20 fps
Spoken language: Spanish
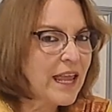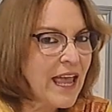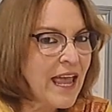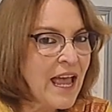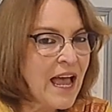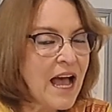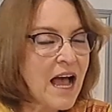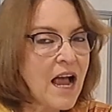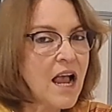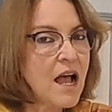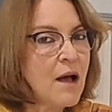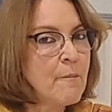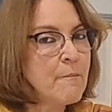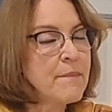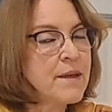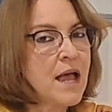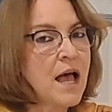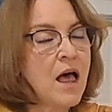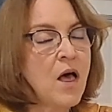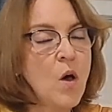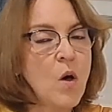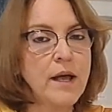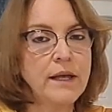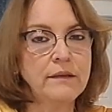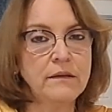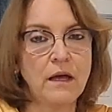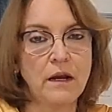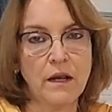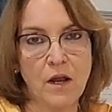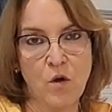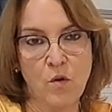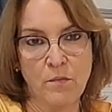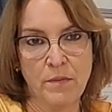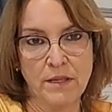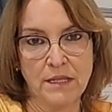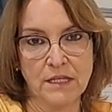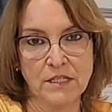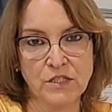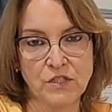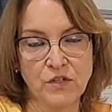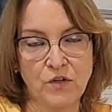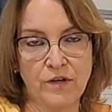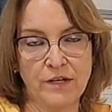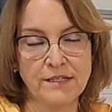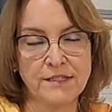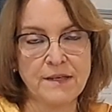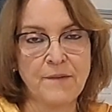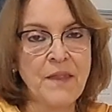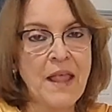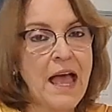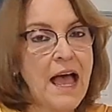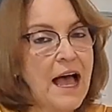qué han cambiado estas recomendaciones?